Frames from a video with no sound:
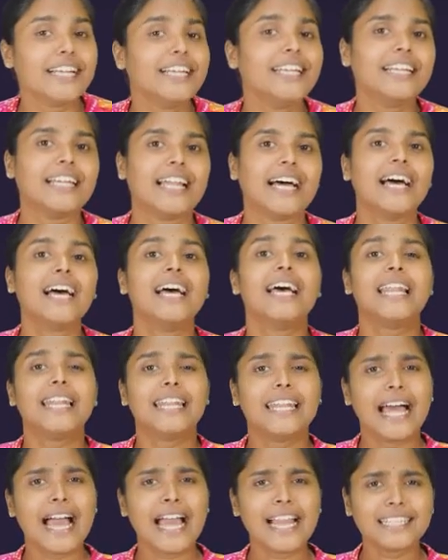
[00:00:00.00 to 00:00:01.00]
ரெண்டில்
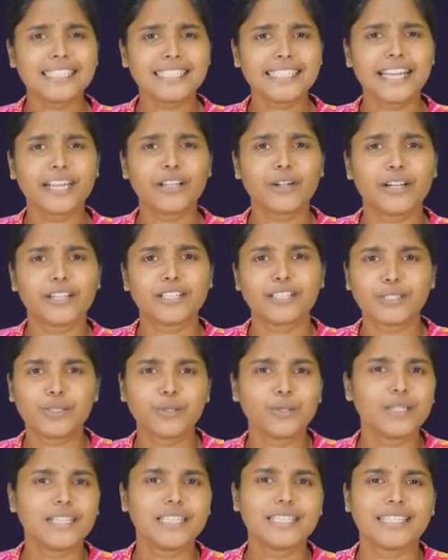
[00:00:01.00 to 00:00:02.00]
லான்ஸ்டைனரோட
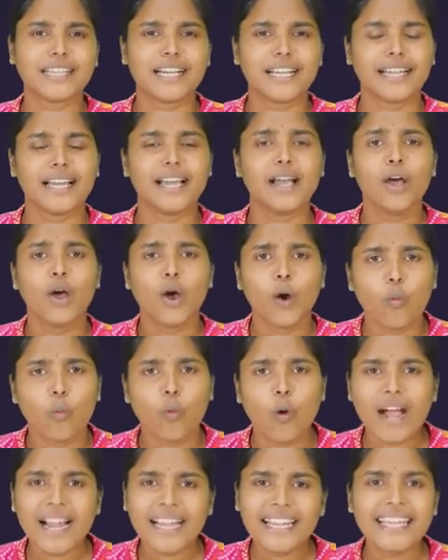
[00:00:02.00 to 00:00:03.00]
ஸ்டூடெண்ட்ஸான
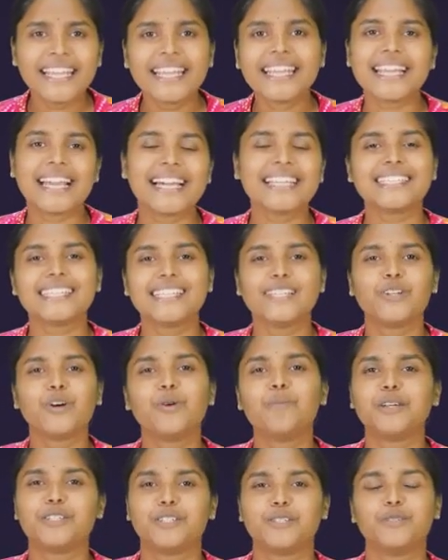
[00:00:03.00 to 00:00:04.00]
வான் டி கேஸ்டல்லோ
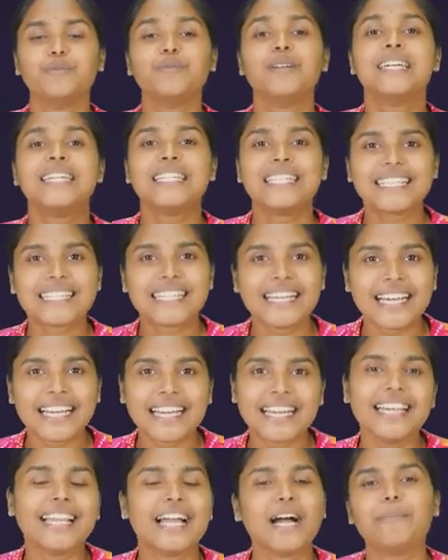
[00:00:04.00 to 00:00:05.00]
மற்றும்
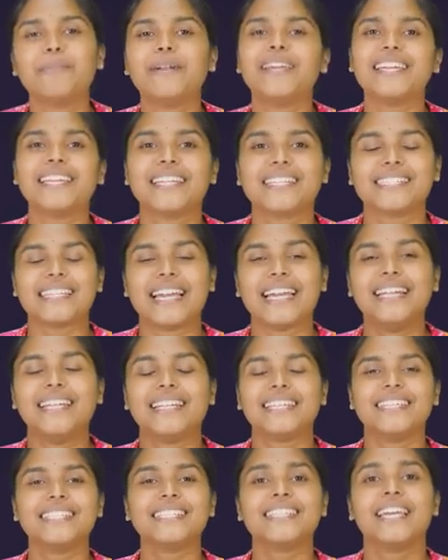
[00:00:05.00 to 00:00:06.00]
ஸ்டர்லி அப்படிங்கிற
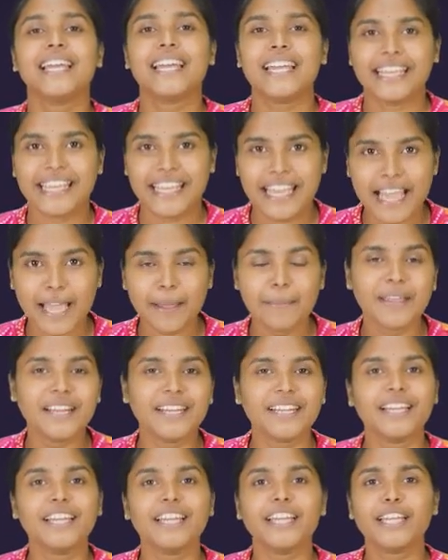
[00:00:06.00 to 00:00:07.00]
சயின்டிஸ்ட்
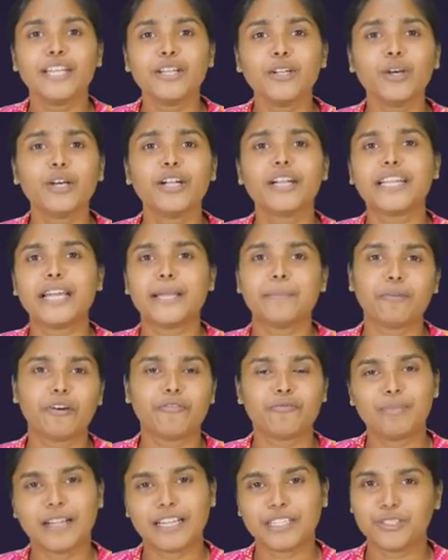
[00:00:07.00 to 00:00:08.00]
ஏபின்னு இன்னொரு டைப்
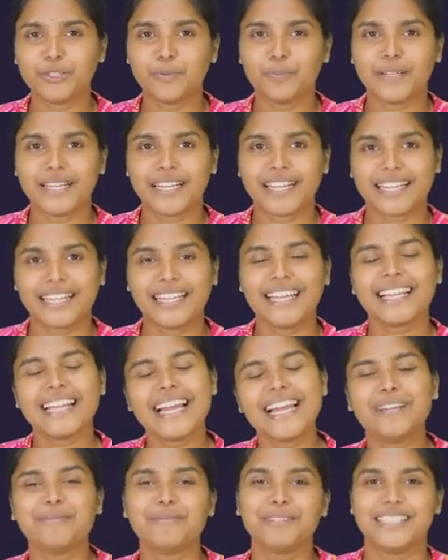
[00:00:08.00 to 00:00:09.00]
ஆஃப் பிளட் குரூப் இருக்கிறத
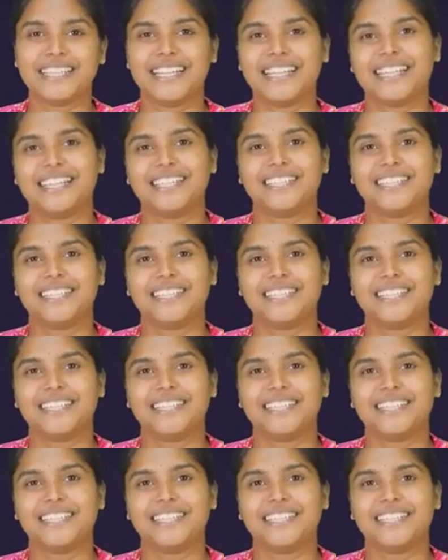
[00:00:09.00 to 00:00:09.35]
கண்டுபிடிச்சாங்க